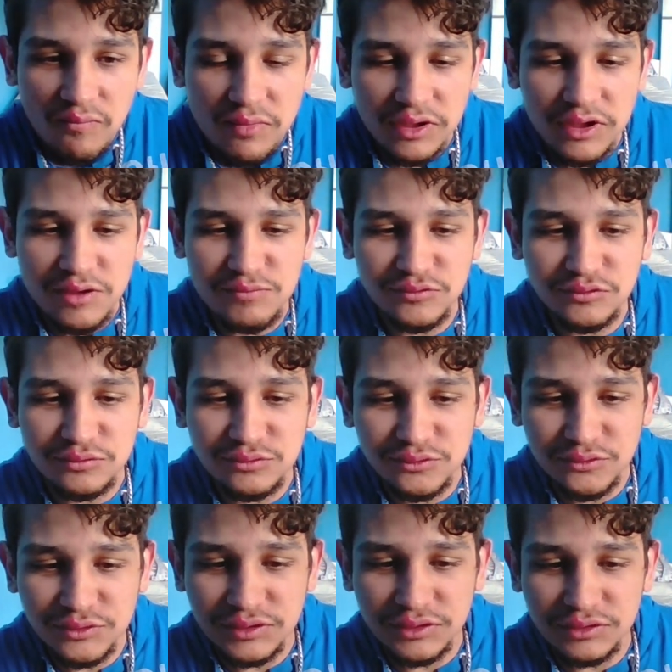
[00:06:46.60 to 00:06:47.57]
É muito
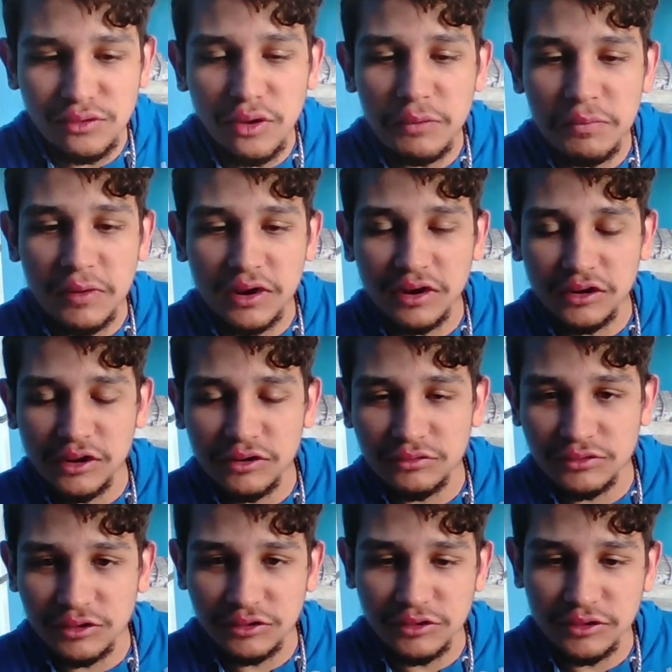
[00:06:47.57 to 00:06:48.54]
ruim, dói pra caralho,
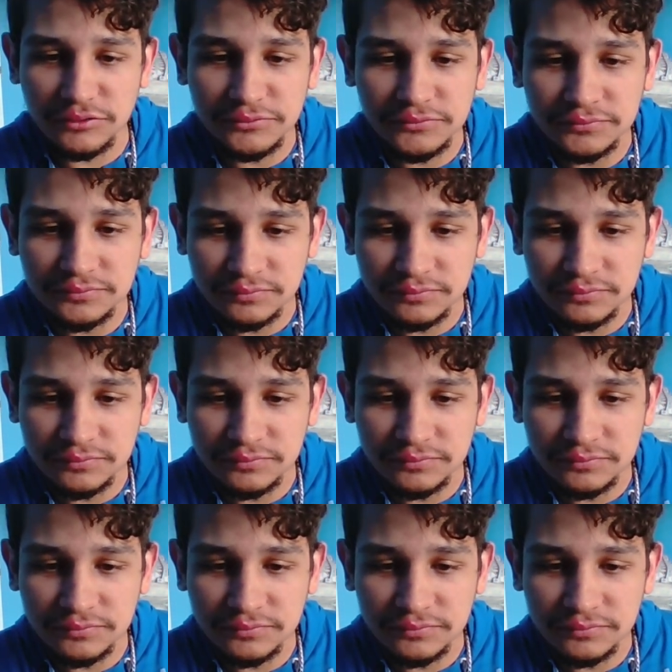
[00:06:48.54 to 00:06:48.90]
tá ligado?